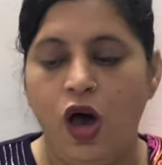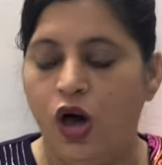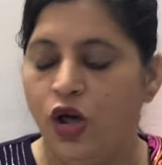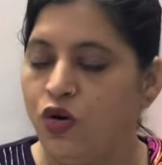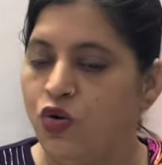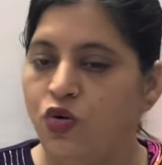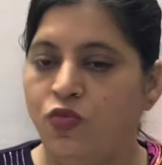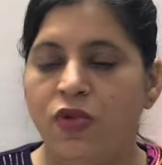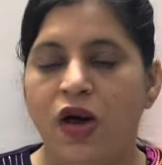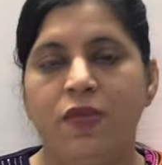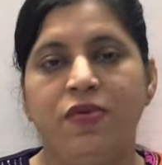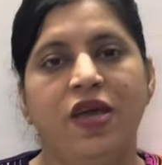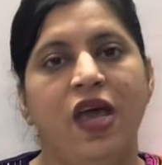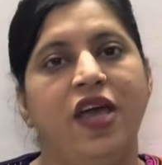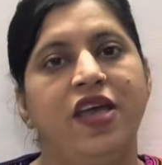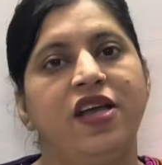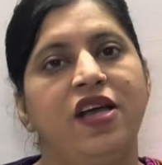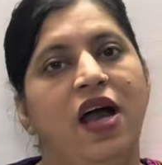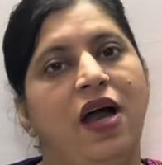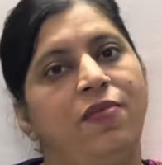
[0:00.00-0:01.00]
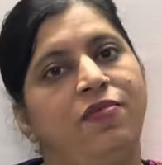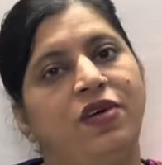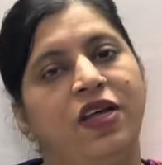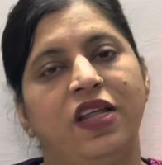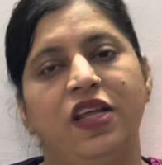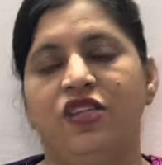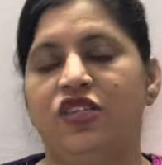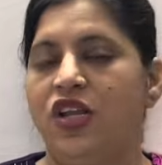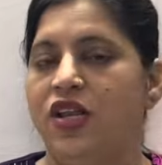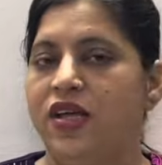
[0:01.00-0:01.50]
और रूमा भी आई काम
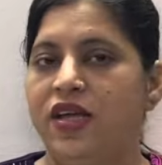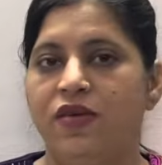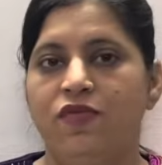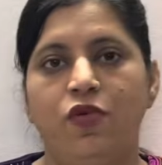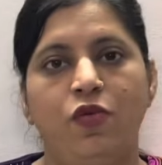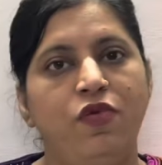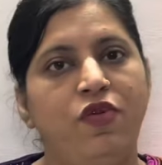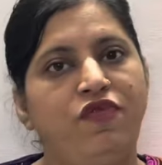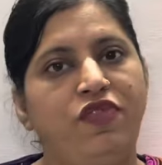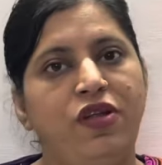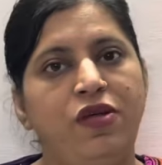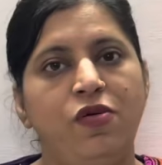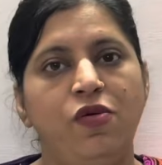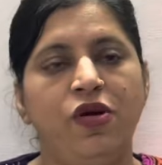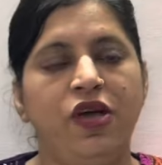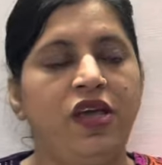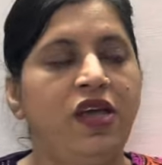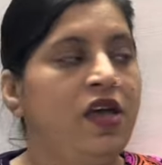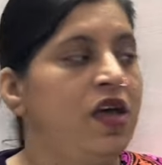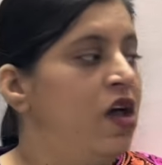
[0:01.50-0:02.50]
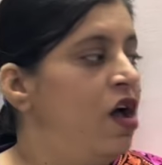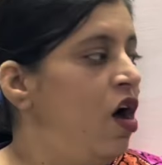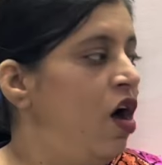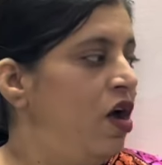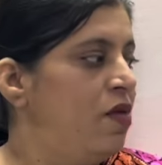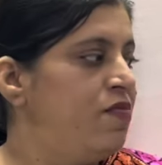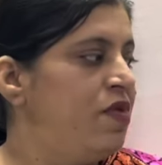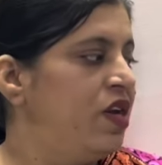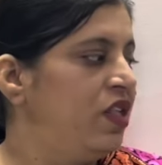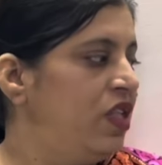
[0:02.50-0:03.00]
करके चली गई वो भी फ्री हो गई
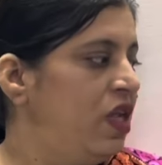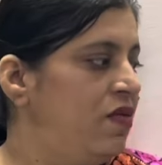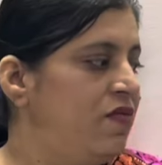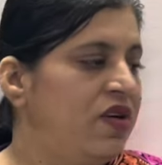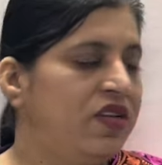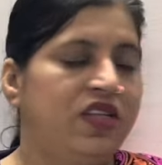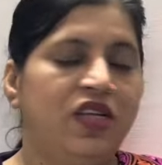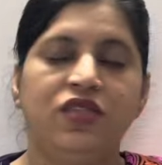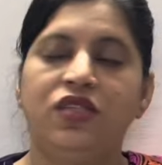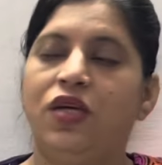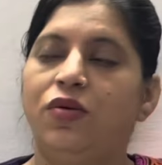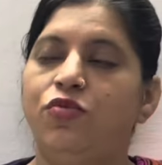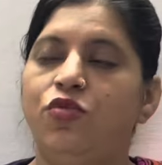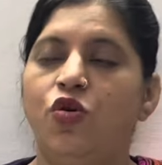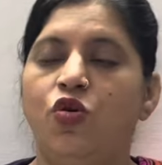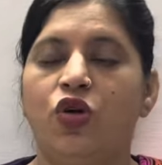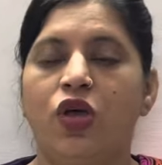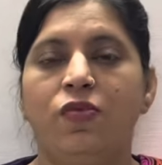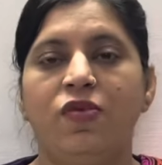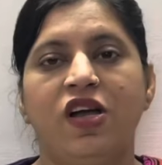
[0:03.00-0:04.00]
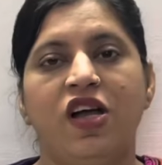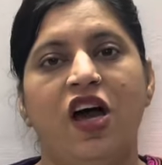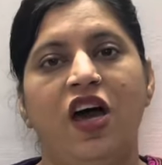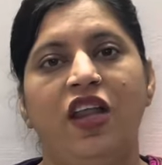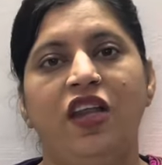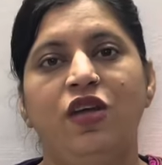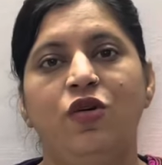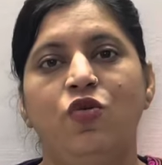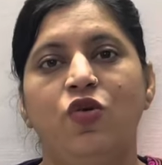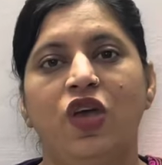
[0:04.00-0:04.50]
और बर्तन बर्तन सब धो के मैं
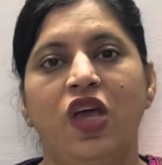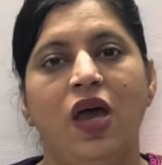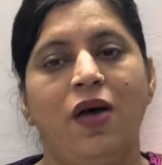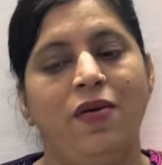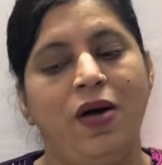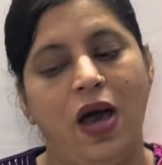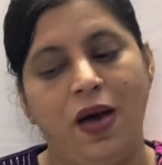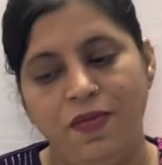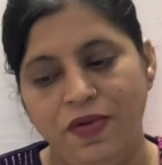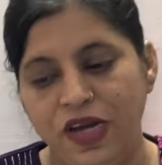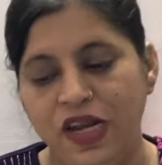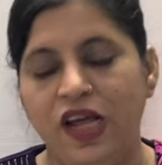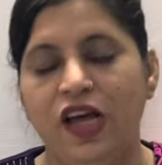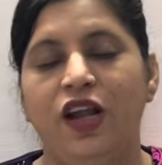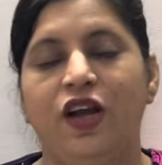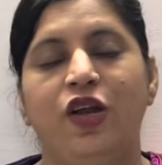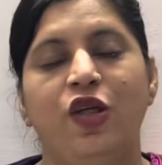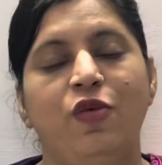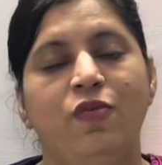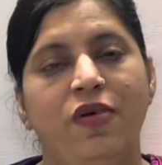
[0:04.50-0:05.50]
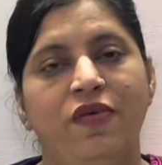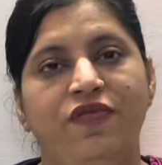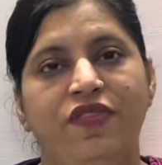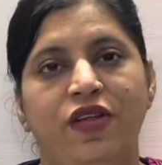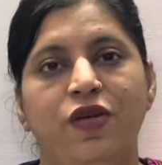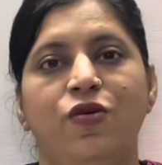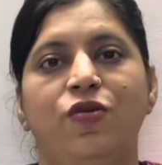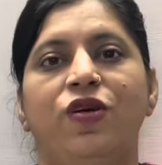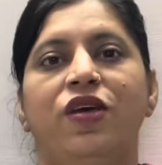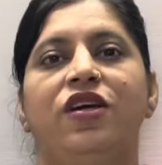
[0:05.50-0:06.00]
खाली होके अब अब निकल रही हूँ मैं
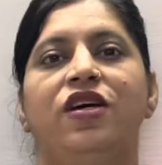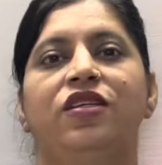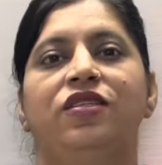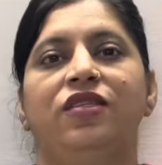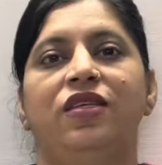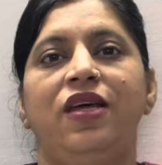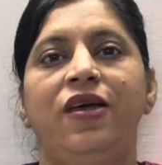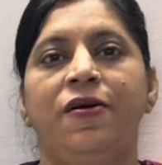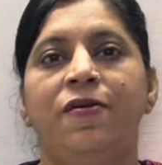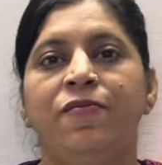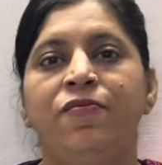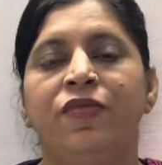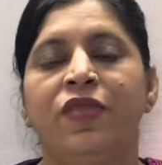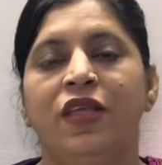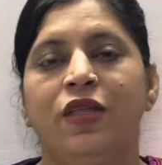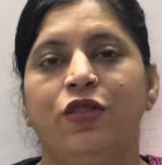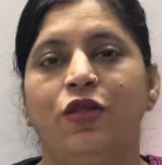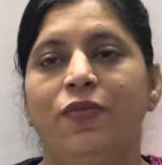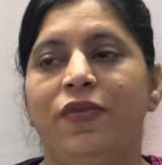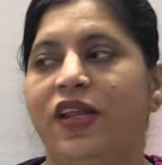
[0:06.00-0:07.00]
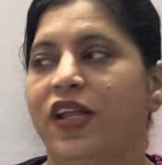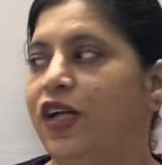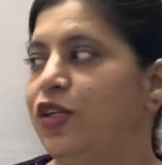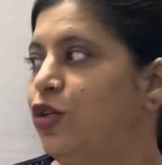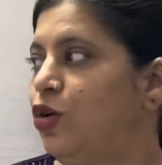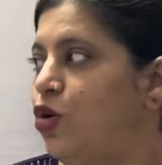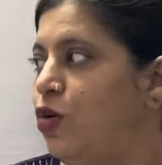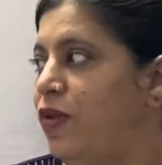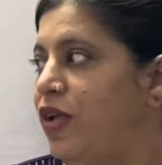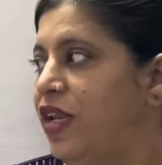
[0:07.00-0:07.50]
फ्री होके घर से तो मैंने कहा
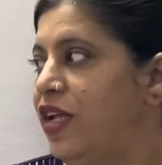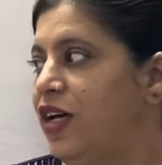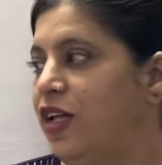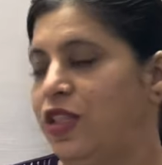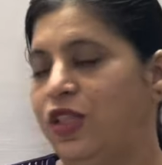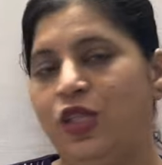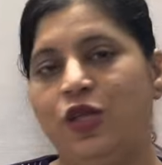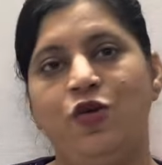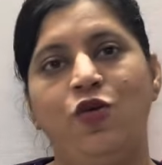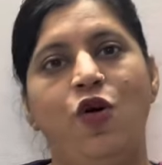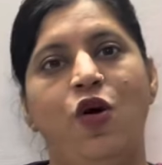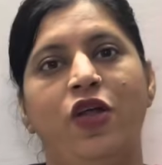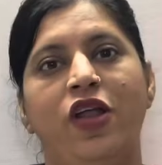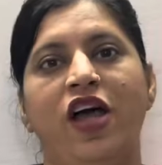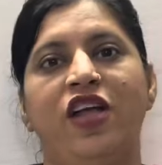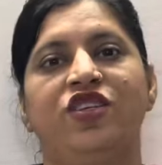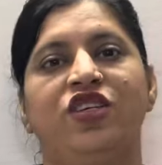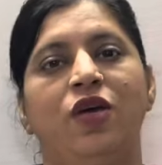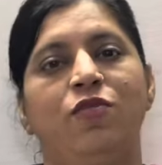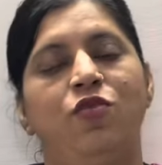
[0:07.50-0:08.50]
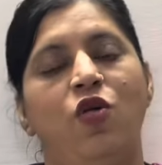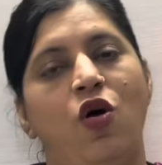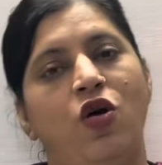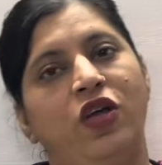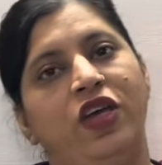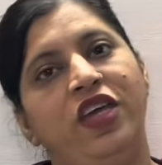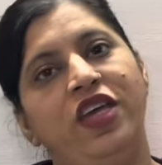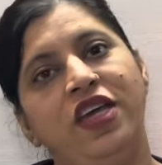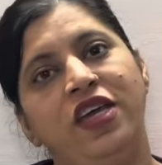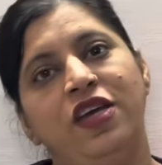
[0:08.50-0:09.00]
चलो मैं निकलती हूँ और आज के ब्लॉग
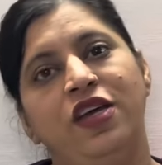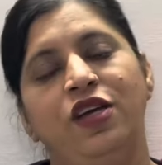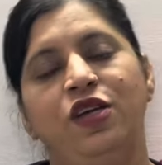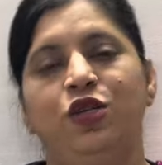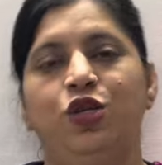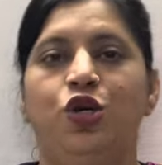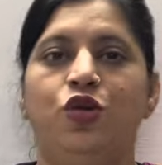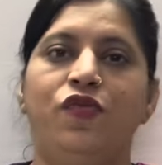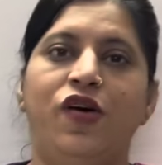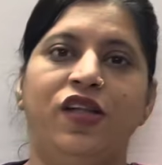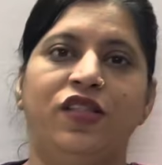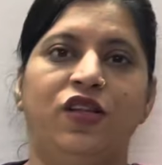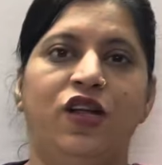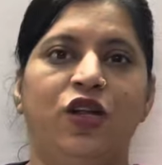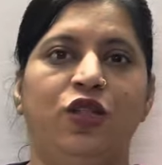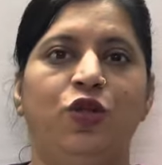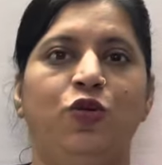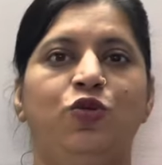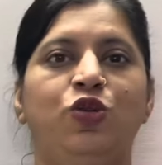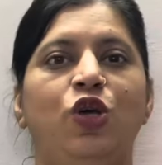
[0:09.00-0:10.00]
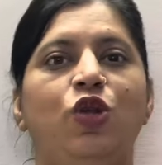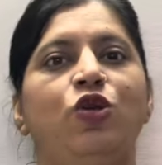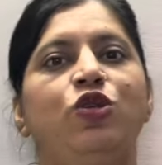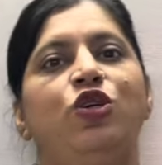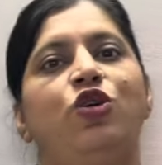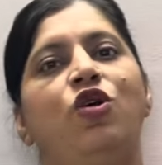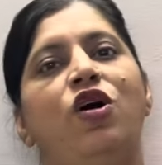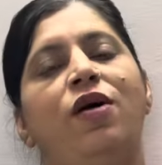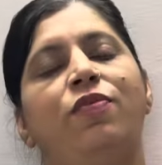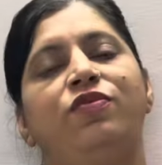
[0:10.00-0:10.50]
की शुरुआत करती हूँ चलो
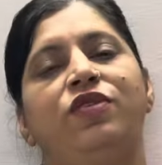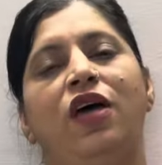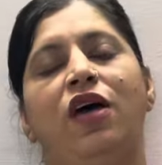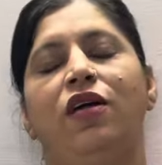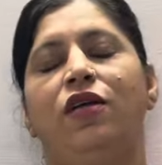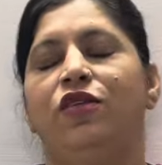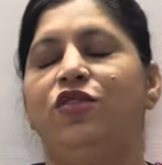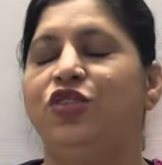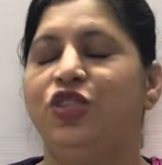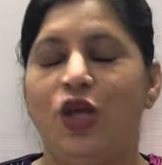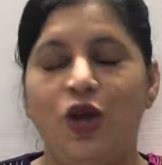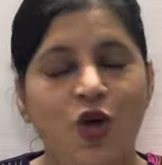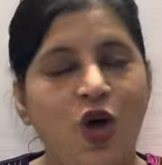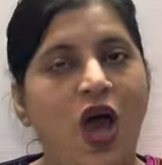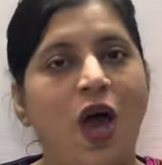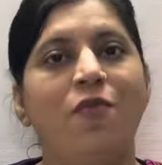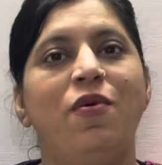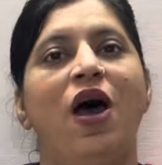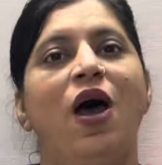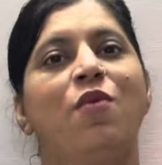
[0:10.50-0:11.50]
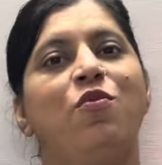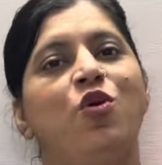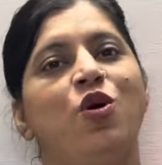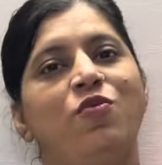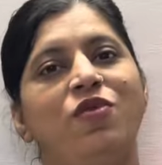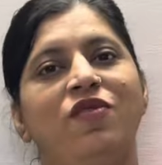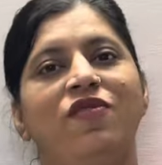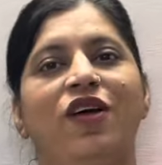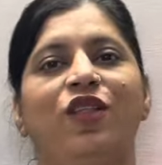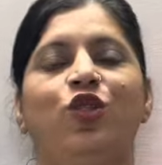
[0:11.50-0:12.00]
चलो आपसे चलो अब आपको
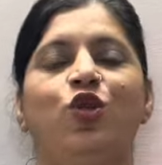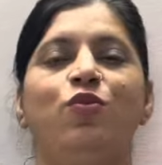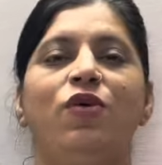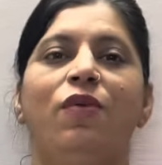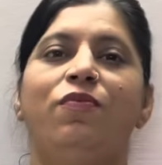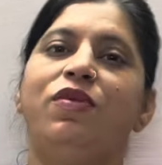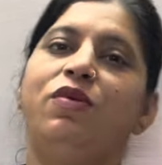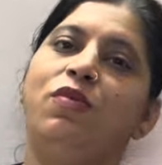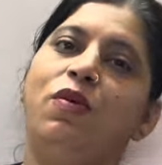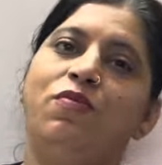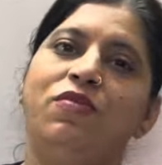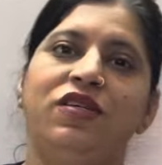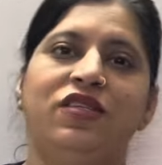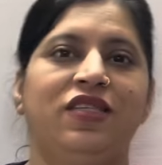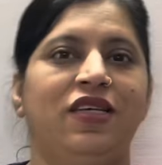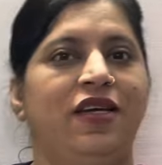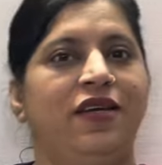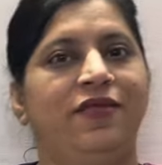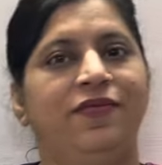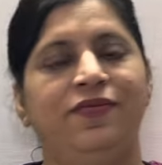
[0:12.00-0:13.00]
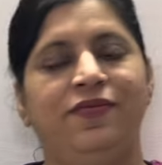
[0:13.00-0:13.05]
मिलवाती हूँ मैं अपनी मम्मी से